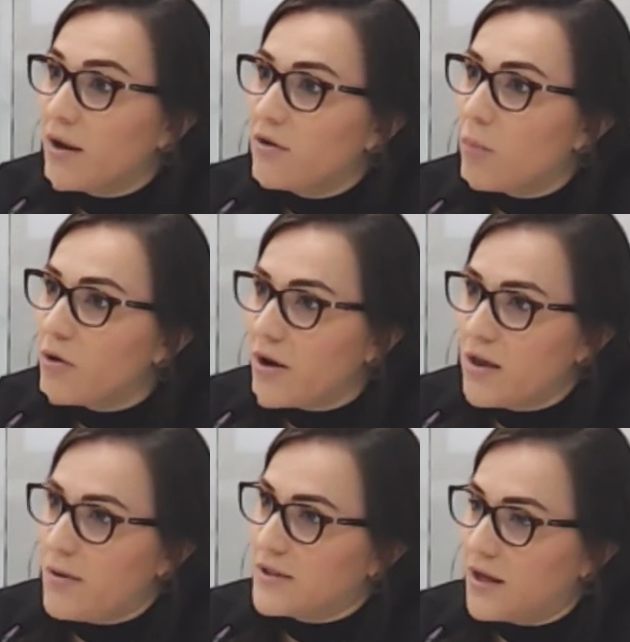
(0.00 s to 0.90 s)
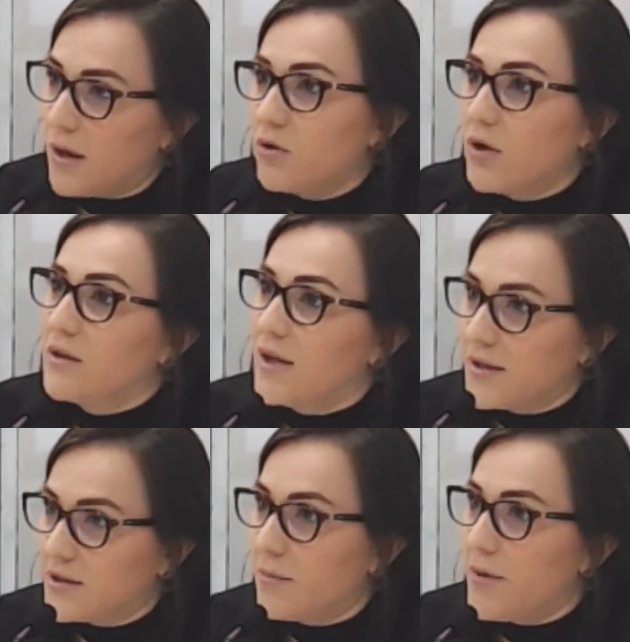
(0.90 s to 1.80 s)
no podrá llevarse a cabo durante
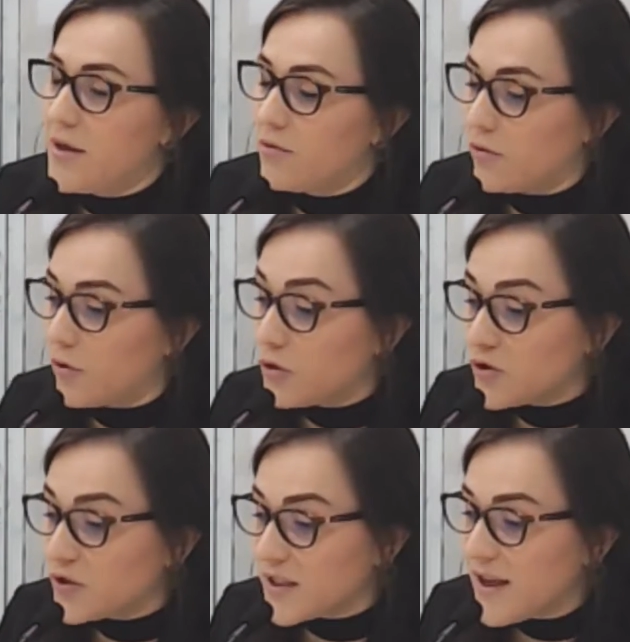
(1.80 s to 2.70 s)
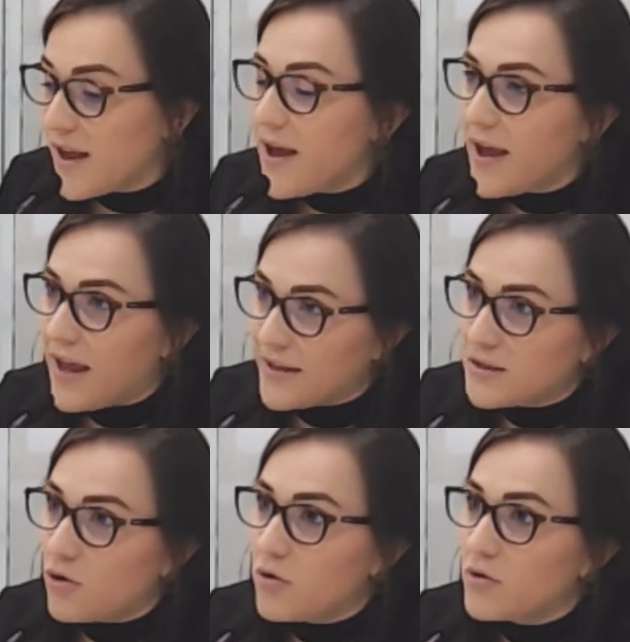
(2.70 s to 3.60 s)
este periodo. Entonces,
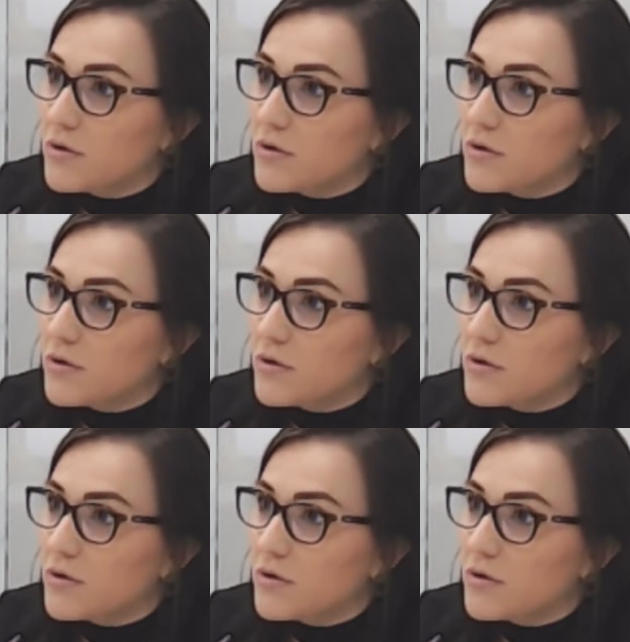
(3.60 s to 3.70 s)
esto... no